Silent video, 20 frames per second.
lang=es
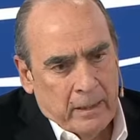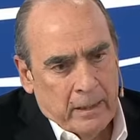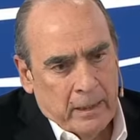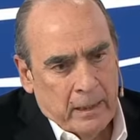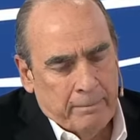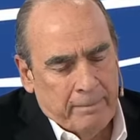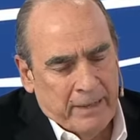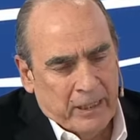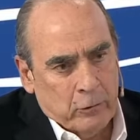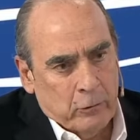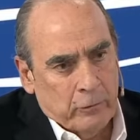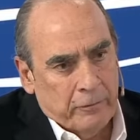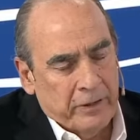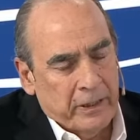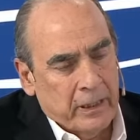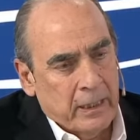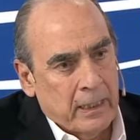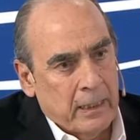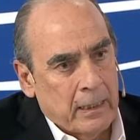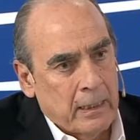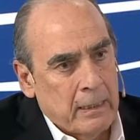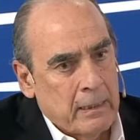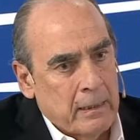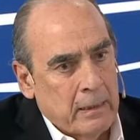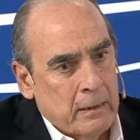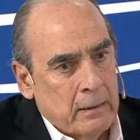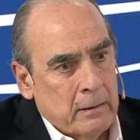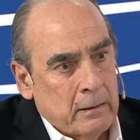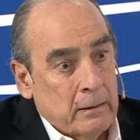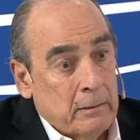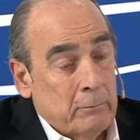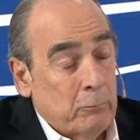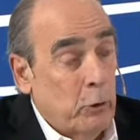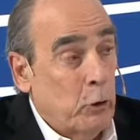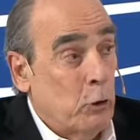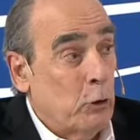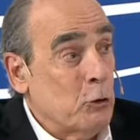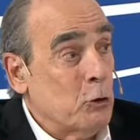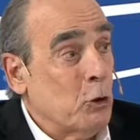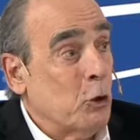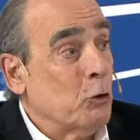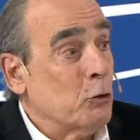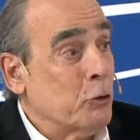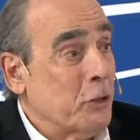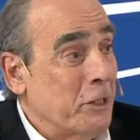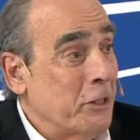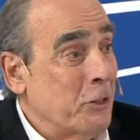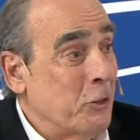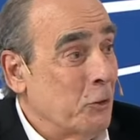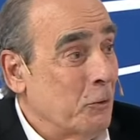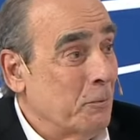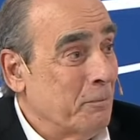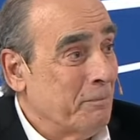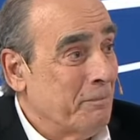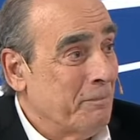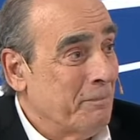el pacto fiscal. Bueno, eso no se dio.